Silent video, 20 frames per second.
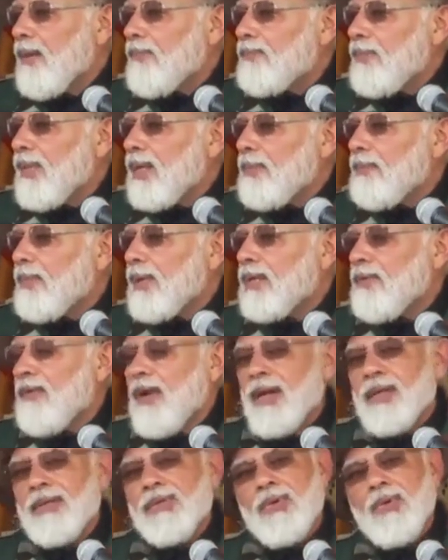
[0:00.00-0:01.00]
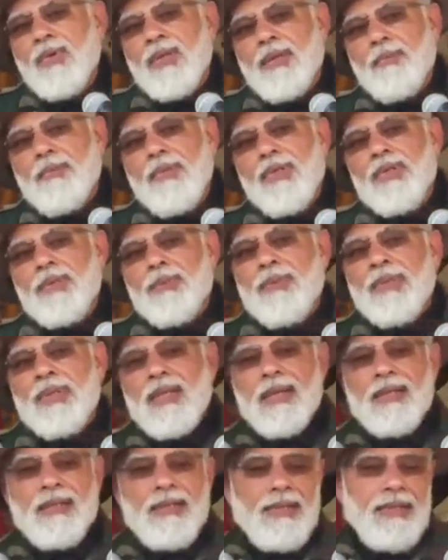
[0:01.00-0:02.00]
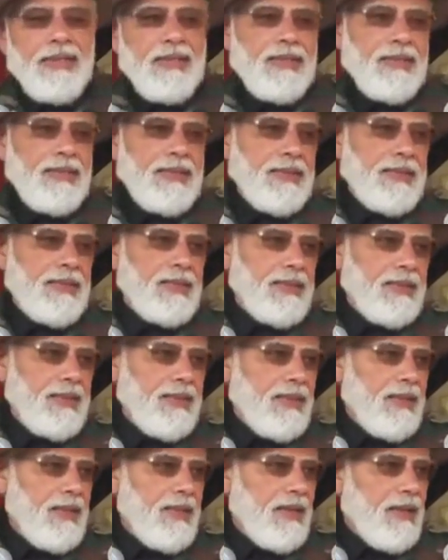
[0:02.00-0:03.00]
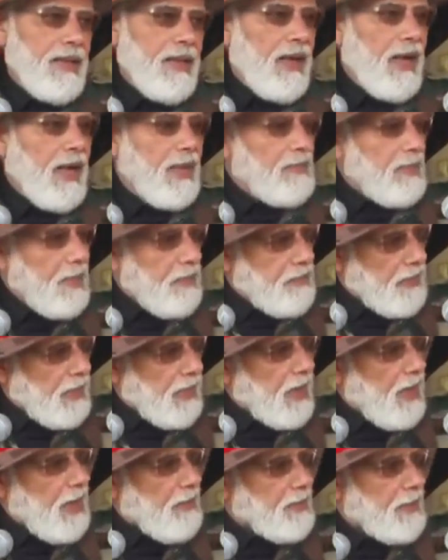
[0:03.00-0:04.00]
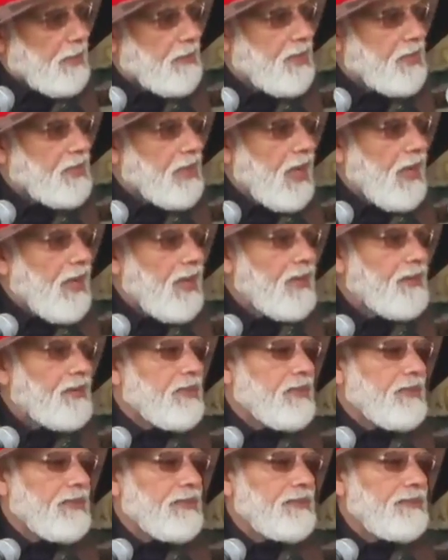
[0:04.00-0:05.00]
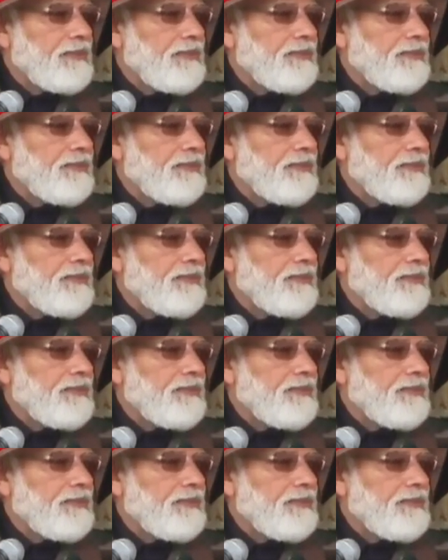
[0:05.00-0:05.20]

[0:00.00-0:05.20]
आप मेरे परिवारजनों के बीच बिताई है आज मैं फिर आपके बीच आया हूं